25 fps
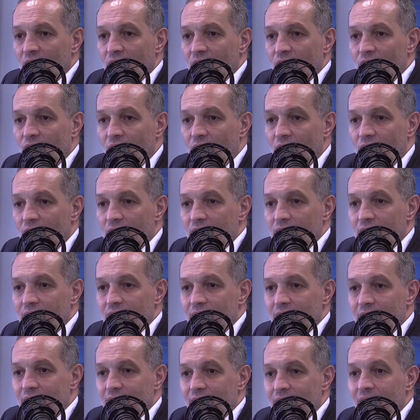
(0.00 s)
Voilà.
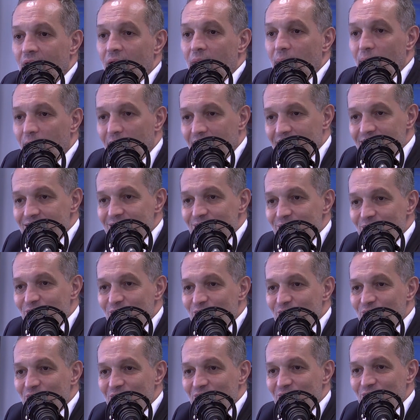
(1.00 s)
Merci
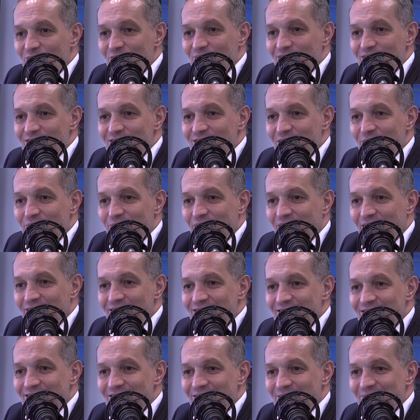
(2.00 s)
beaucoup à vous, Christophe
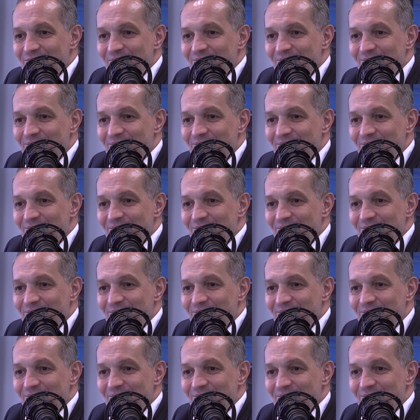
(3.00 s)
Ernst.